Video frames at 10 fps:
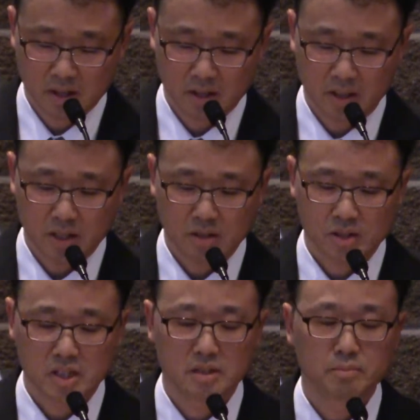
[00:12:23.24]
그래서
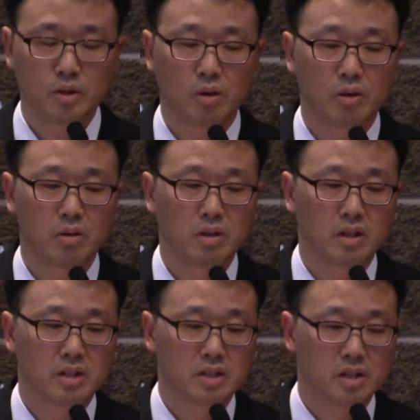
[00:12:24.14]
지금도
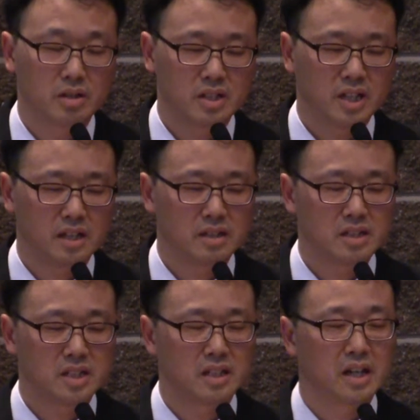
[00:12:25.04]
적지 않는
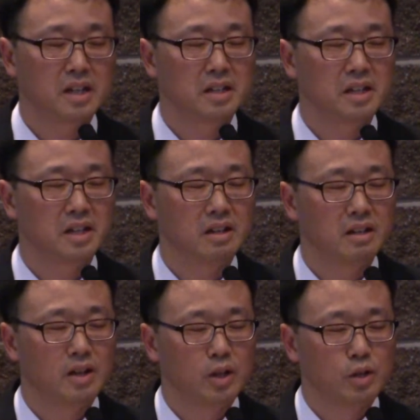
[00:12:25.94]
신앙인들이
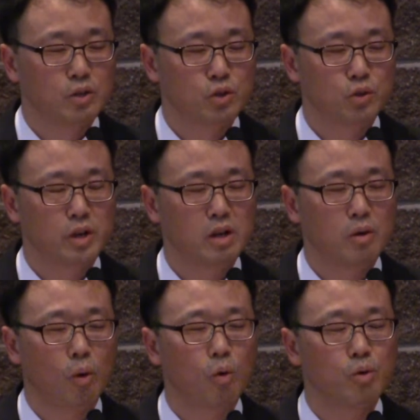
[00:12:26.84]
주일
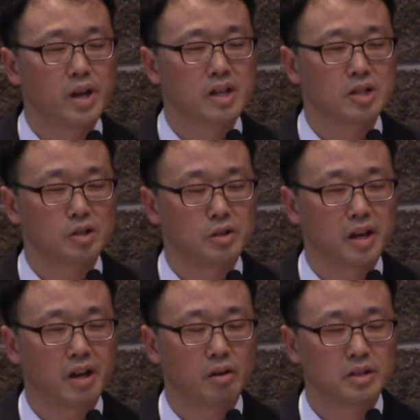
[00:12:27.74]
오후에
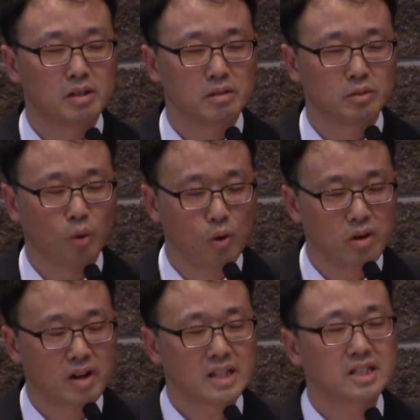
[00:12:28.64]
저녁에 어디를
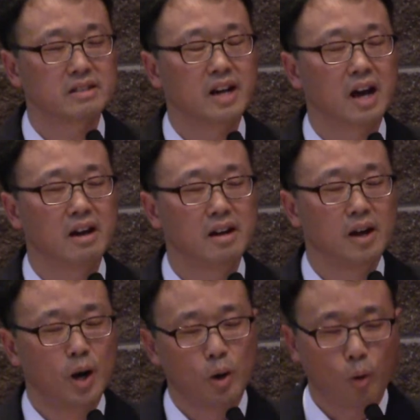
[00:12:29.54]
놀러 가시거나
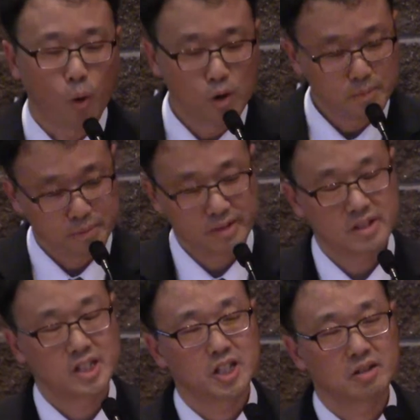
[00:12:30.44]

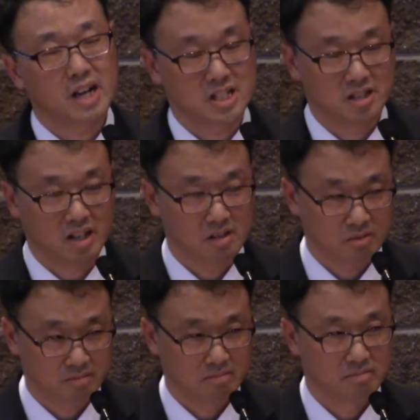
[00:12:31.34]
골프를 치러
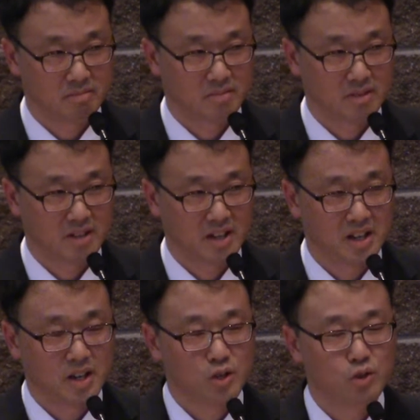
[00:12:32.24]
가시더라도
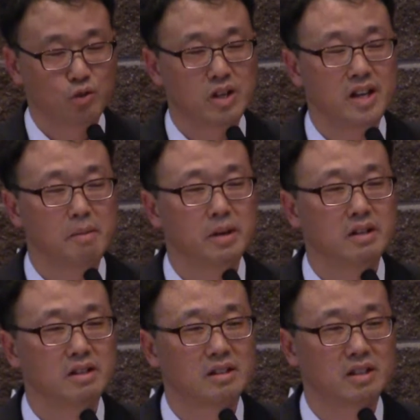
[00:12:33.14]
주일
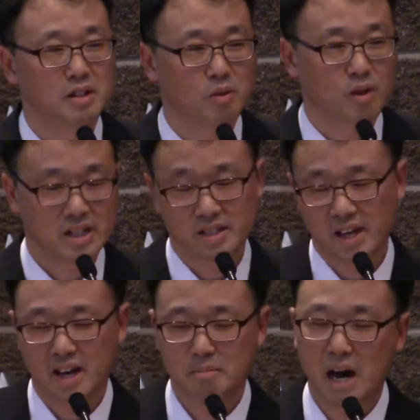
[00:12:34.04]
예배를 드리고
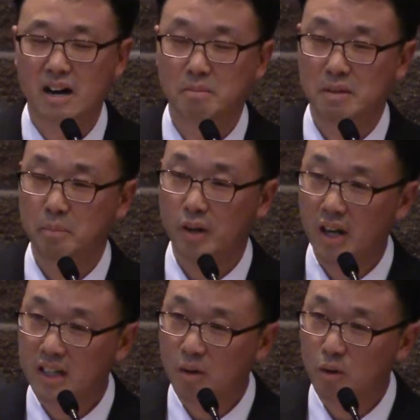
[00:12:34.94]
가셔야 마음이
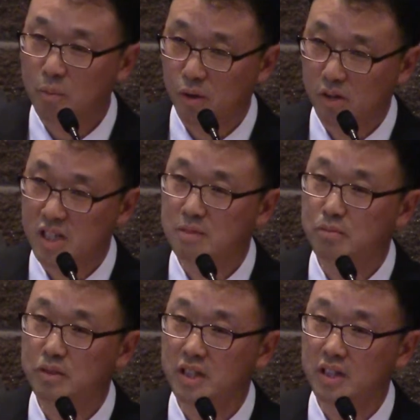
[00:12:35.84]
편하다고 표현하신
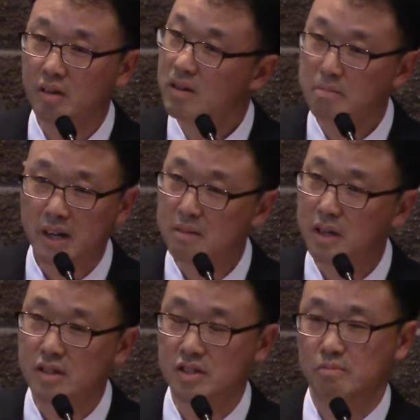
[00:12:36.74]
분들이 얼마나
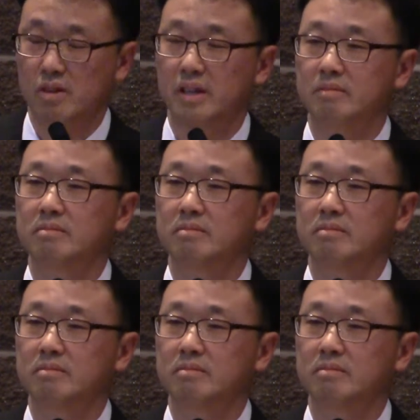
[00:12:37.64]
많은지 몰라요.